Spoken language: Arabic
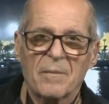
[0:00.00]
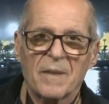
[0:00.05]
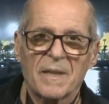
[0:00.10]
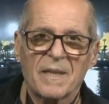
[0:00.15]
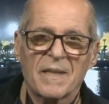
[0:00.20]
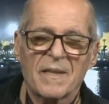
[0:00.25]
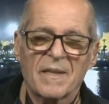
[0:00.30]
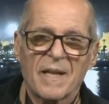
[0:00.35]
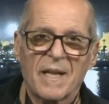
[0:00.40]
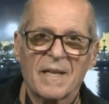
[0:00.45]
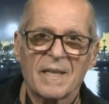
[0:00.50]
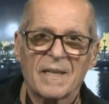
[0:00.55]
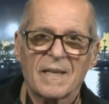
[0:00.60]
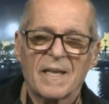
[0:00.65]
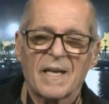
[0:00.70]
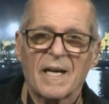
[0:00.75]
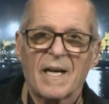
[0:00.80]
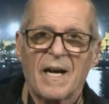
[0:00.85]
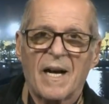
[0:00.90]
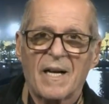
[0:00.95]
لذلك
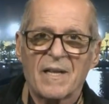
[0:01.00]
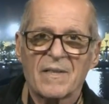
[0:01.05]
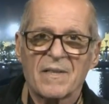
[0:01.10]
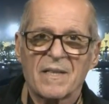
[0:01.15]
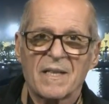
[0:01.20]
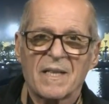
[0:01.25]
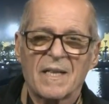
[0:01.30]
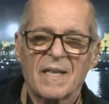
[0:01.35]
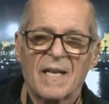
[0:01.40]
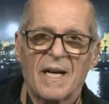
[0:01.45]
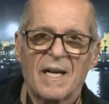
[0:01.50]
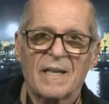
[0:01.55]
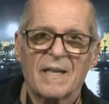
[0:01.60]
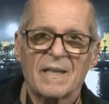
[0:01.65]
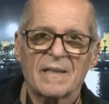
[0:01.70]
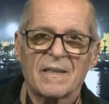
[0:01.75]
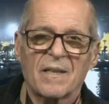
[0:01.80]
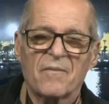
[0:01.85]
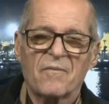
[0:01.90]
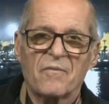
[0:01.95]
عزه
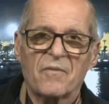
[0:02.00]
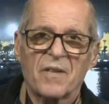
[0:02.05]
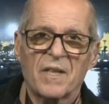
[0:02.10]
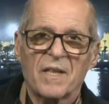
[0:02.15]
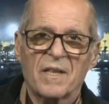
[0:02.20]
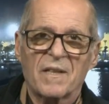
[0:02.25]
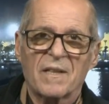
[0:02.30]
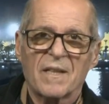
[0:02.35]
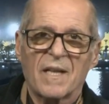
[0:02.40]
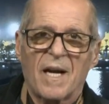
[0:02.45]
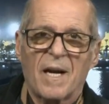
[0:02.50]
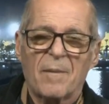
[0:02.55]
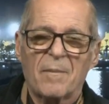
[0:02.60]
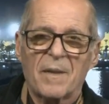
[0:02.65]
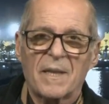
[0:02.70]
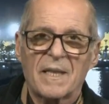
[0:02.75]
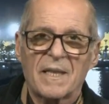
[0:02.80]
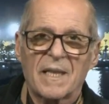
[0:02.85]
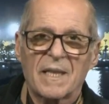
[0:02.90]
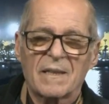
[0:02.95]
على تنفيذ
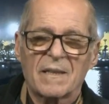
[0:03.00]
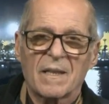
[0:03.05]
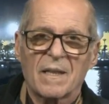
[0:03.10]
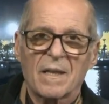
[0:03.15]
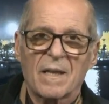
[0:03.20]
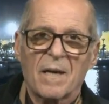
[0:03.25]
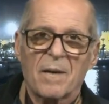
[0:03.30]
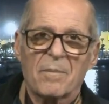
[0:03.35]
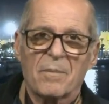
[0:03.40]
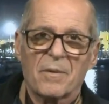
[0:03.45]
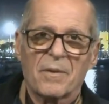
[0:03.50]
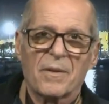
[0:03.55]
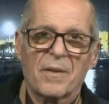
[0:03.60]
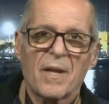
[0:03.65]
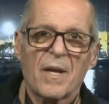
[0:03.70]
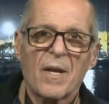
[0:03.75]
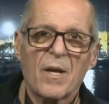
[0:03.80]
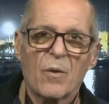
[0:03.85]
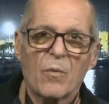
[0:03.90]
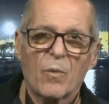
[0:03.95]
عمليات القبض
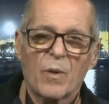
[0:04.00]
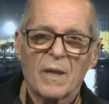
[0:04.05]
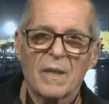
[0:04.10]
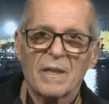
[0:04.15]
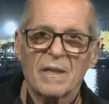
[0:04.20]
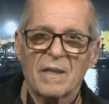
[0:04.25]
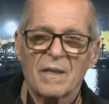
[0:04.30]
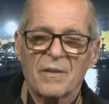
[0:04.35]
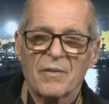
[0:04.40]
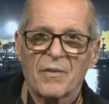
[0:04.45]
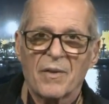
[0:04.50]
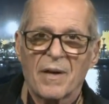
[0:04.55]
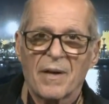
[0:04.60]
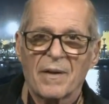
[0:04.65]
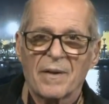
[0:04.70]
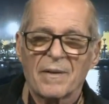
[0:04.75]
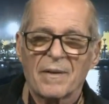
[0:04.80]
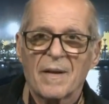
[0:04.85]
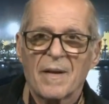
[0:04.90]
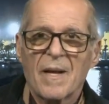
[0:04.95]

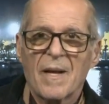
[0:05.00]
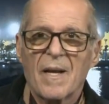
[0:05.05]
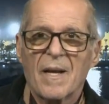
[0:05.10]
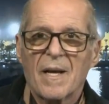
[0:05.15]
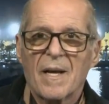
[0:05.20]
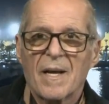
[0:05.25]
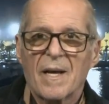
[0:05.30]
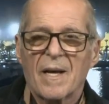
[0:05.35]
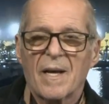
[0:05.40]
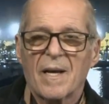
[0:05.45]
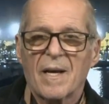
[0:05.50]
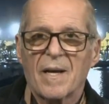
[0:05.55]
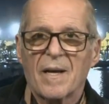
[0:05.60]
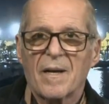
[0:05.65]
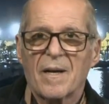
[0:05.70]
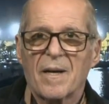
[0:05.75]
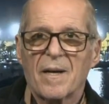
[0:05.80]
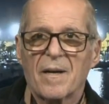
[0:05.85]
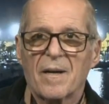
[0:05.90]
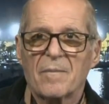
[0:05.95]
والإحضار
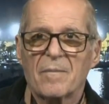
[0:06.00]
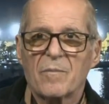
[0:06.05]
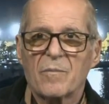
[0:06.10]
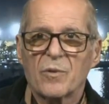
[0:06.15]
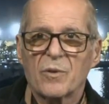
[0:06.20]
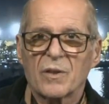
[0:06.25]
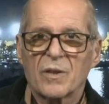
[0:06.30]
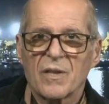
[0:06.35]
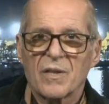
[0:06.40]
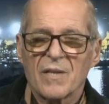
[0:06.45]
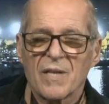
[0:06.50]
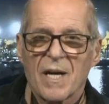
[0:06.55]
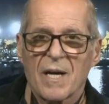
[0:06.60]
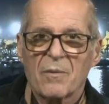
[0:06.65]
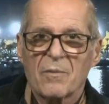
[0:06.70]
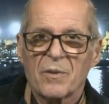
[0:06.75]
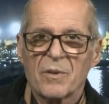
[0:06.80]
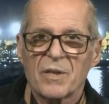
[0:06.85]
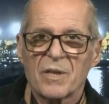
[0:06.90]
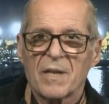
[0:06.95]

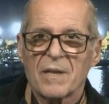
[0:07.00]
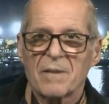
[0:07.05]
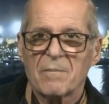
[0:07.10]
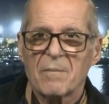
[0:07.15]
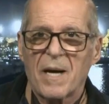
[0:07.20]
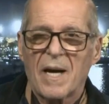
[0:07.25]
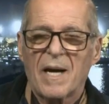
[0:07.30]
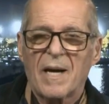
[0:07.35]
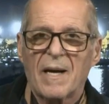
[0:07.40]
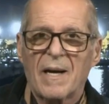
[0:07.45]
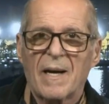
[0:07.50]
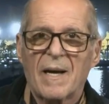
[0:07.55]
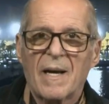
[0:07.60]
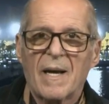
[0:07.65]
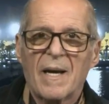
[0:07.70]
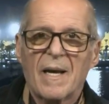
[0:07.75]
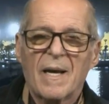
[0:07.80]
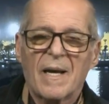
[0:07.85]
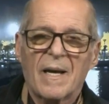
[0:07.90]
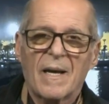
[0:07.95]
متزاوجا مع
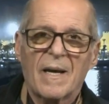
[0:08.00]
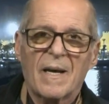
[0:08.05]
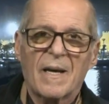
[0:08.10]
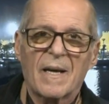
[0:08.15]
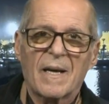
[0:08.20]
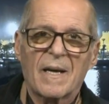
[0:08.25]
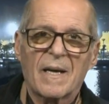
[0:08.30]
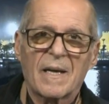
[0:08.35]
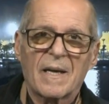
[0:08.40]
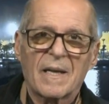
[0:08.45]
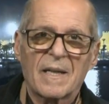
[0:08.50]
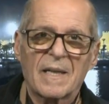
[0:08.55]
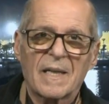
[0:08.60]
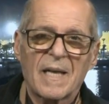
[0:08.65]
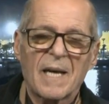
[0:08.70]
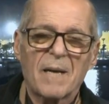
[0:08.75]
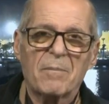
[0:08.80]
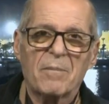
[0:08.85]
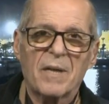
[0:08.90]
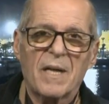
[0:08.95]

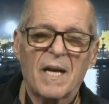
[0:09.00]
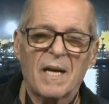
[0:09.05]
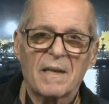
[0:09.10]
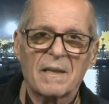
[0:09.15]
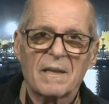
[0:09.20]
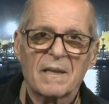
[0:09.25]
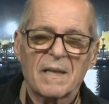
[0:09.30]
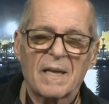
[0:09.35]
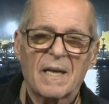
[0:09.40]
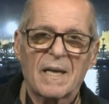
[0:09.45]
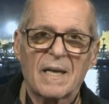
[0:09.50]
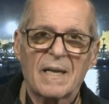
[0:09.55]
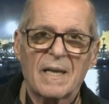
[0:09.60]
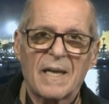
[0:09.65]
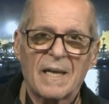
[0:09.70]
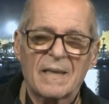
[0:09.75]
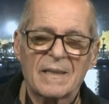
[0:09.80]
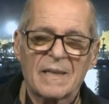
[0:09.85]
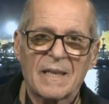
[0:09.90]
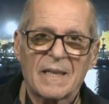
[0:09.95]
غياب الحقيقة
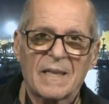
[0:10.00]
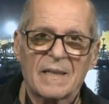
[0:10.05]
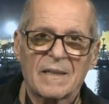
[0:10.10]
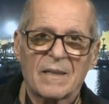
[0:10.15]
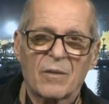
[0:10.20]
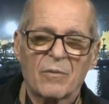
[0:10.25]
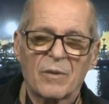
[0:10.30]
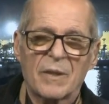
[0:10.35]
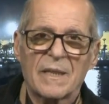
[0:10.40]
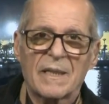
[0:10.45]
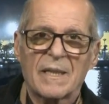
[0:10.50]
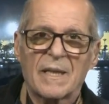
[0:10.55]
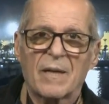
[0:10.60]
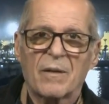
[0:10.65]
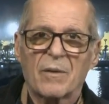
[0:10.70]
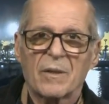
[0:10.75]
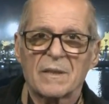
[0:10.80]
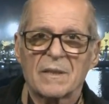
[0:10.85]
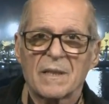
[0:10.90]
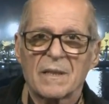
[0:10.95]
العدالة الدولية
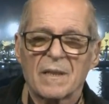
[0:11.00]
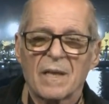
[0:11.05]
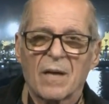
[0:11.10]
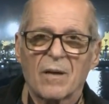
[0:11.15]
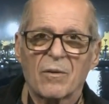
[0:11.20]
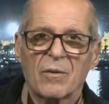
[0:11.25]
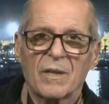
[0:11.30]
والتدخل